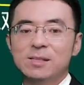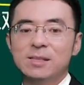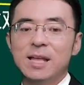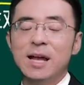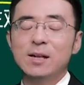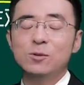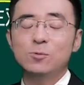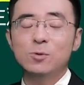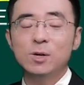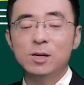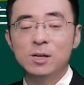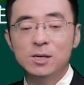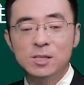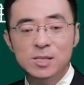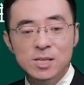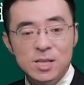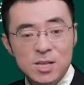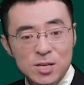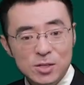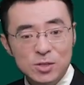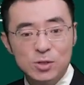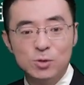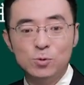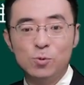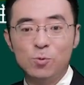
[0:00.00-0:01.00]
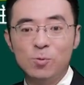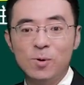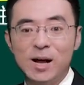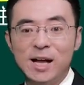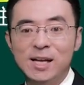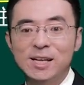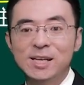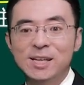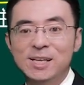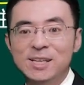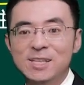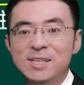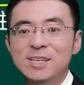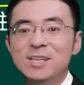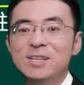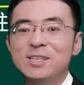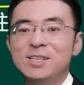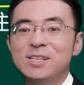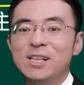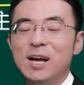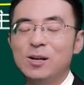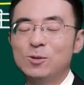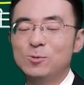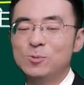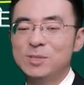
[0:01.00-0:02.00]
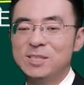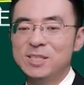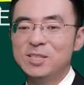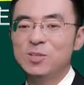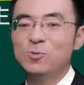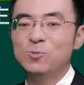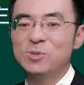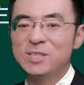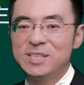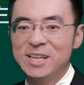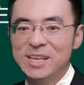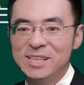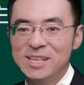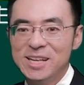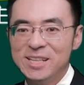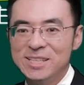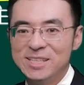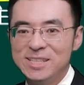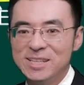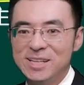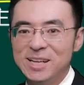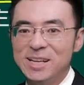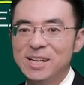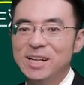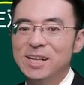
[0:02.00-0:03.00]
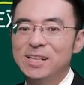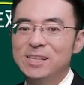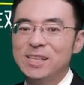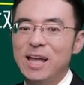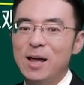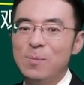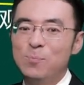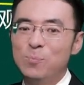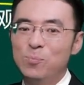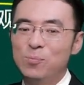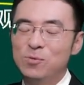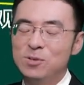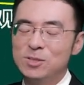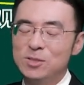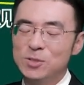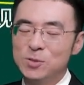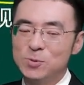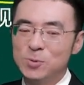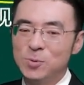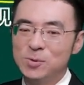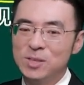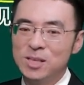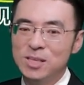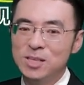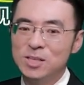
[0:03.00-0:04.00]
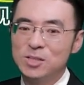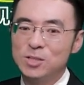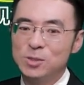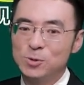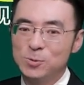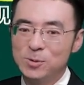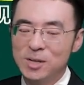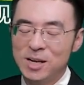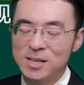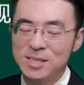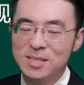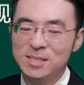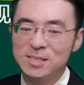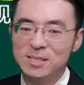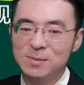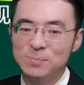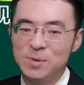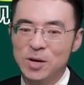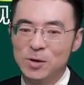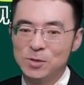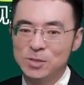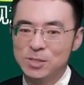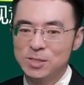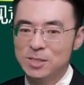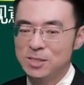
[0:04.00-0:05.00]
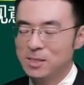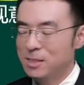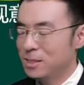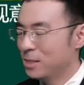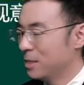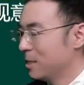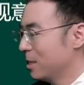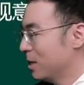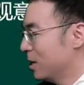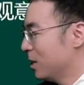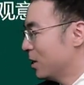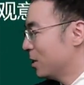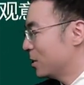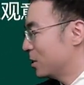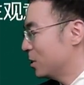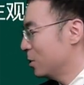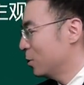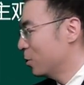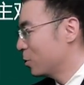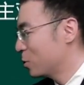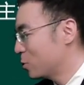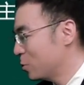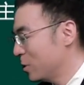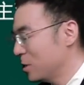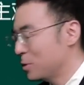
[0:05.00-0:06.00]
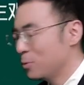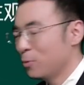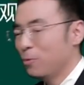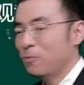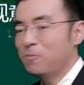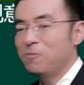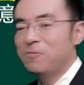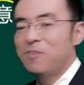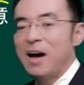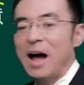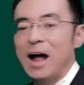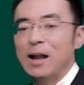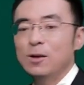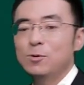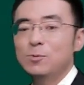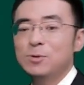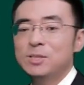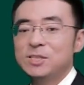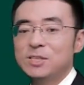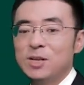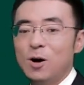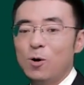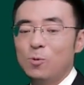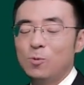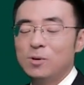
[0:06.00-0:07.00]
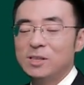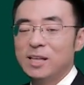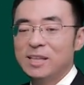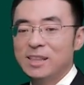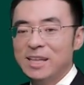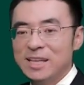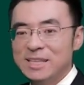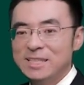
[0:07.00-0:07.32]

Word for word: 但注意，和意志有关，意志当中心有千千结，但不是所有的意志都叫意思表示，只有追求法律效果